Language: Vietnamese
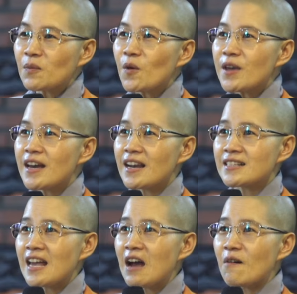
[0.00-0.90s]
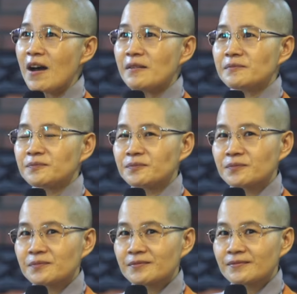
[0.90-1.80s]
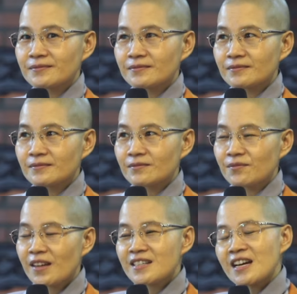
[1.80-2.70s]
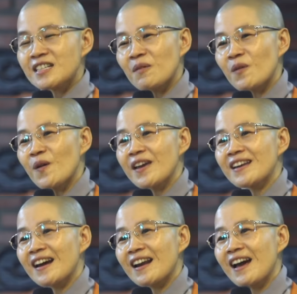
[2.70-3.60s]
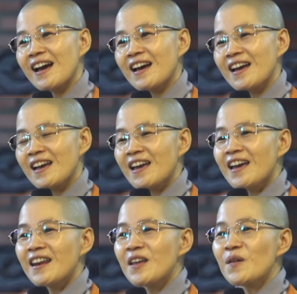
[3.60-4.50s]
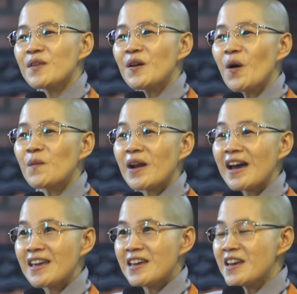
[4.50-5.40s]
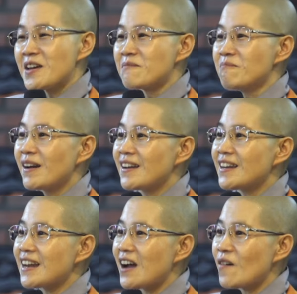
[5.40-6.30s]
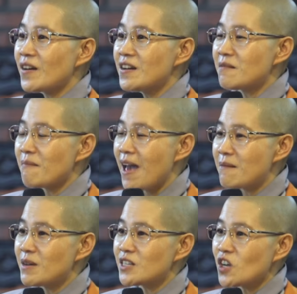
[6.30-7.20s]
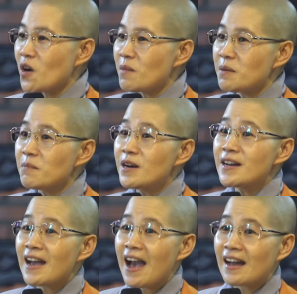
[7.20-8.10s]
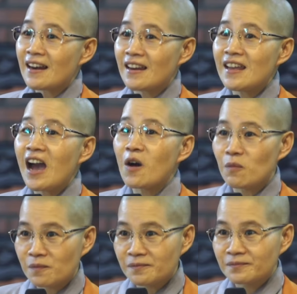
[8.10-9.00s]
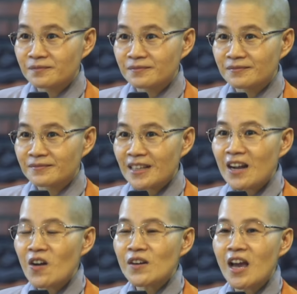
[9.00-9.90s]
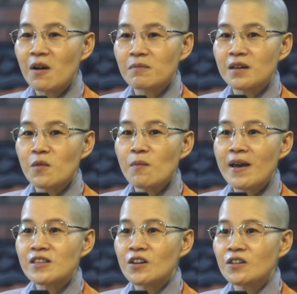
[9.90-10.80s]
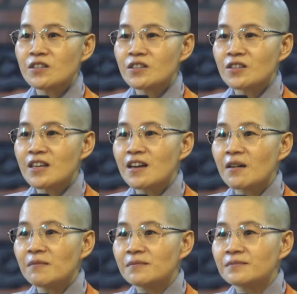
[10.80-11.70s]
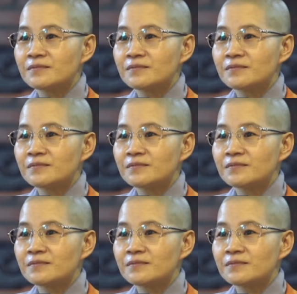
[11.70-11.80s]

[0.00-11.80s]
sóc có nghĩa là sao ạ à? săn sóc có nghĩa rằng là nếu như hôm nay mình đi ra ngoài đường mẹ mình cho mình 10 ngàn để đi học các con đi học được bố mẹ cho cho tiền không